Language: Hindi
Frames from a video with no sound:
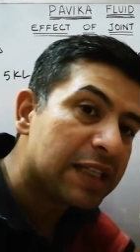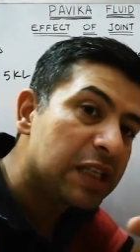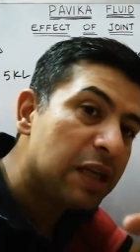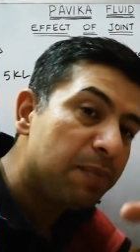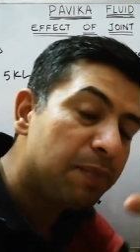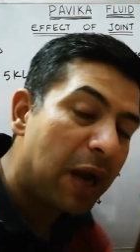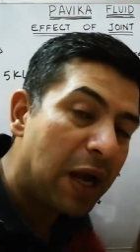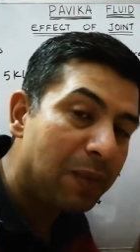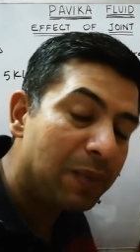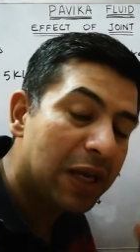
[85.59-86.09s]
ऐसी
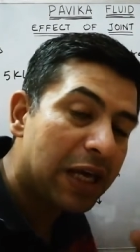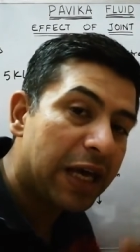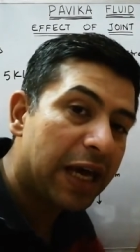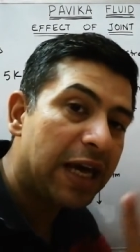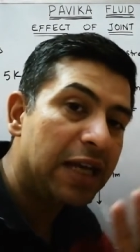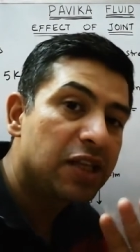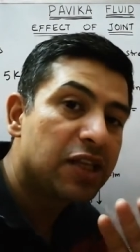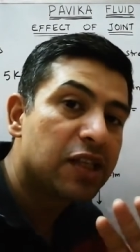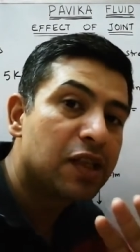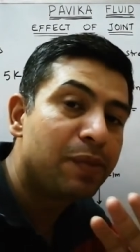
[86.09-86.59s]
पाइप लेके
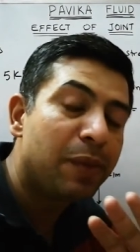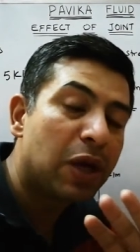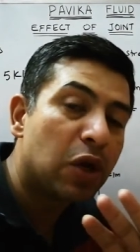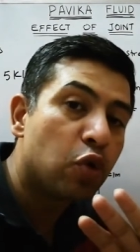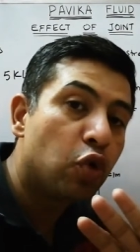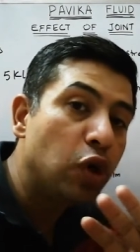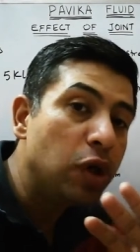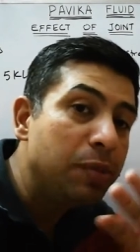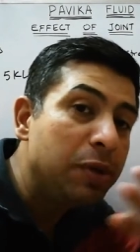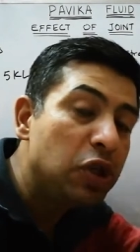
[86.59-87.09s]
आए जिसमें
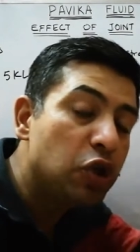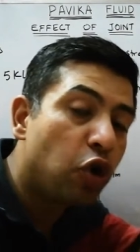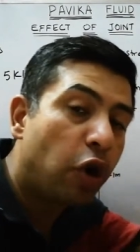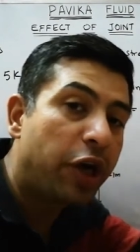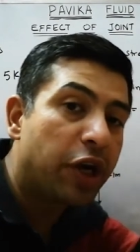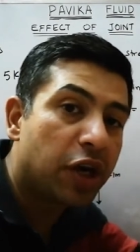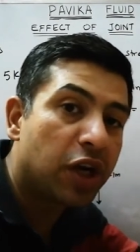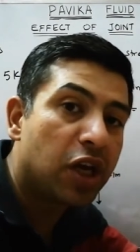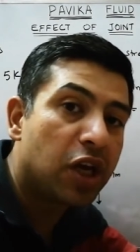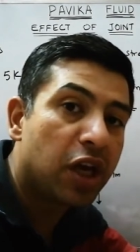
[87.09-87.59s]
कोई भी
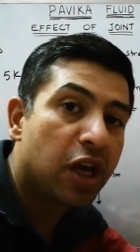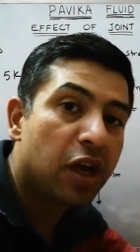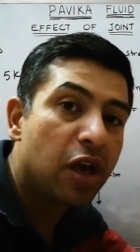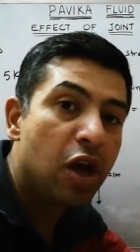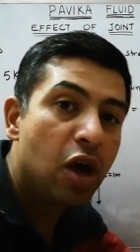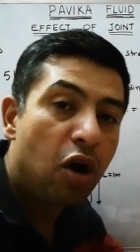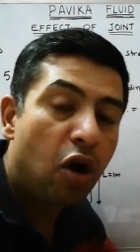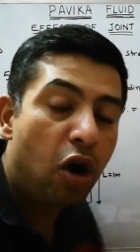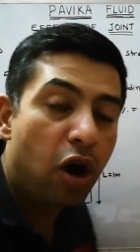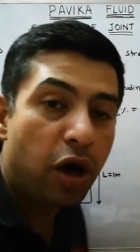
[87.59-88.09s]
ज्वाइंट नहीं है
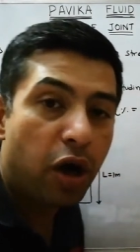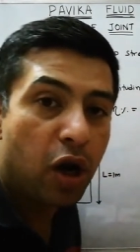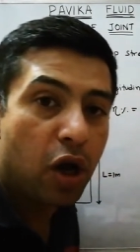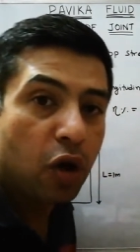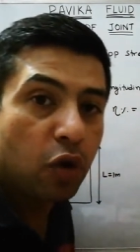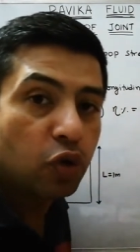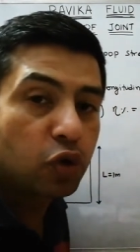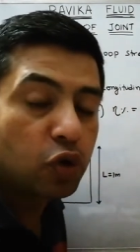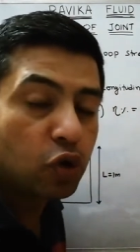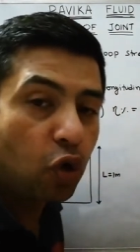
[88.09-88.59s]
और
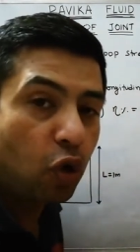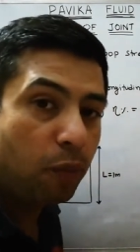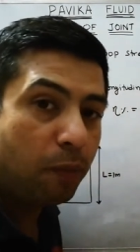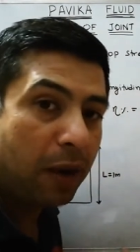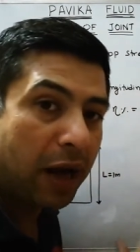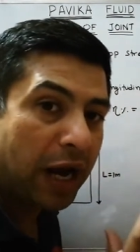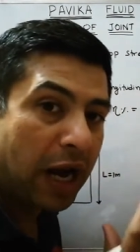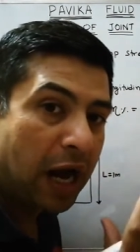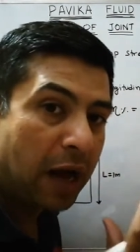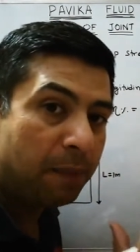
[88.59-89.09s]
उसको
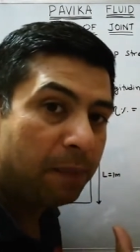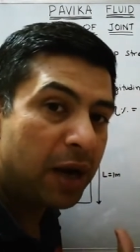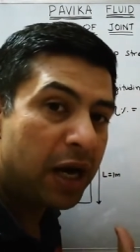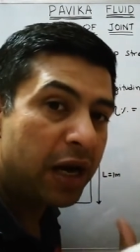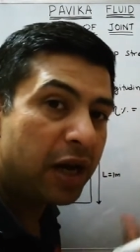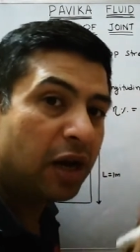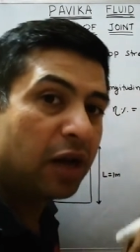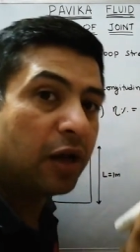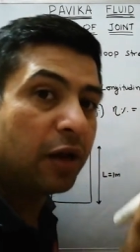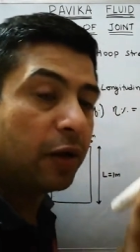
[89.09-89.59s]

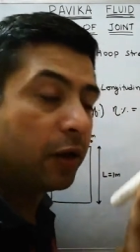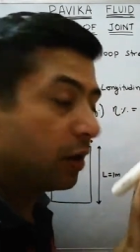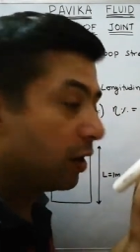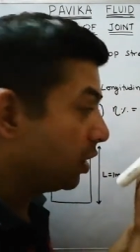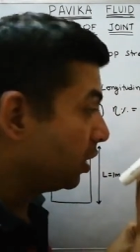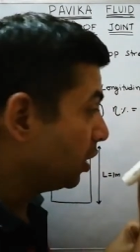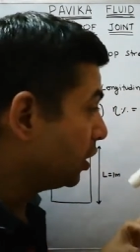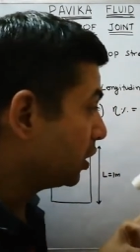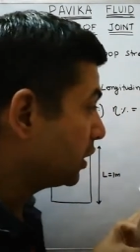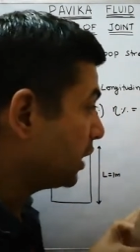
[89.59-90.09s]
बराबर
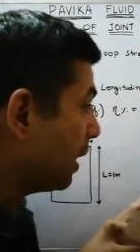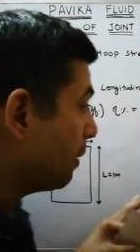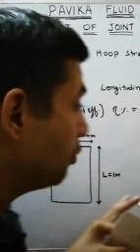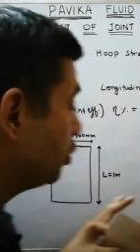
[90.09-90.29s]
आ, क्या